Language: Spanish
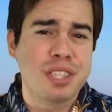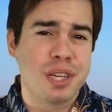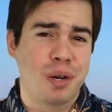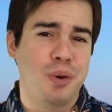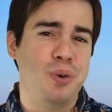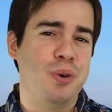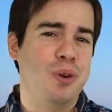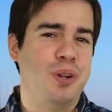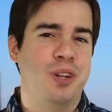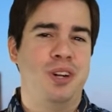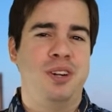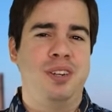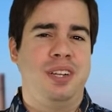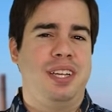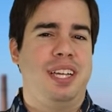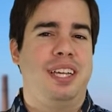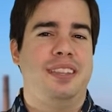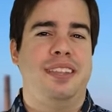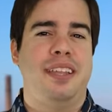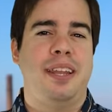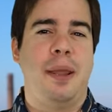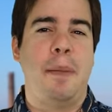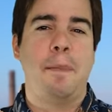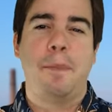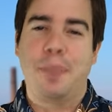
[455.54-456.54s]
seguro que
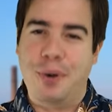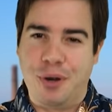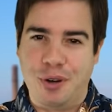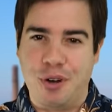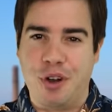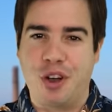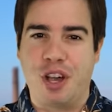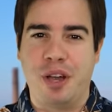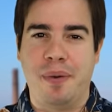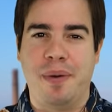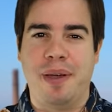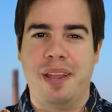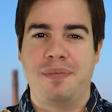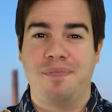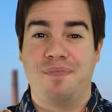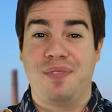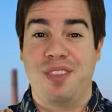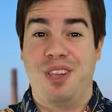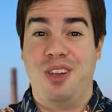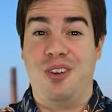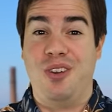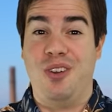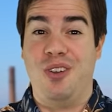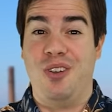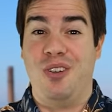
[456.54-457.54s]
tiene poco que ver
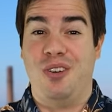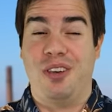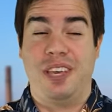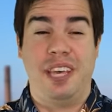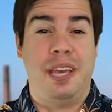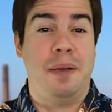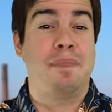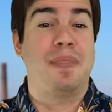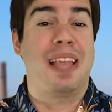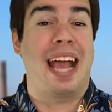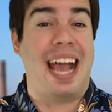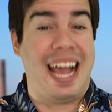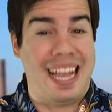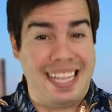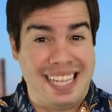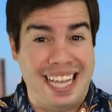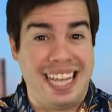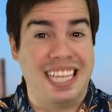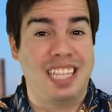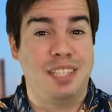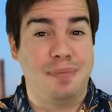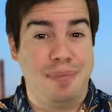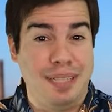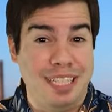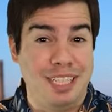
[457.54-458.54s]
con lo que
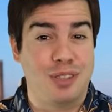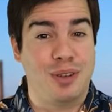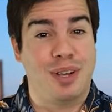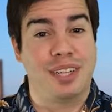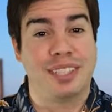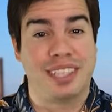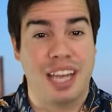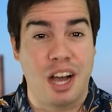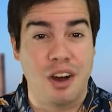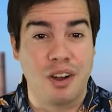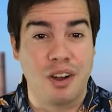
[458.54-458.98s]
hayáis visto hasta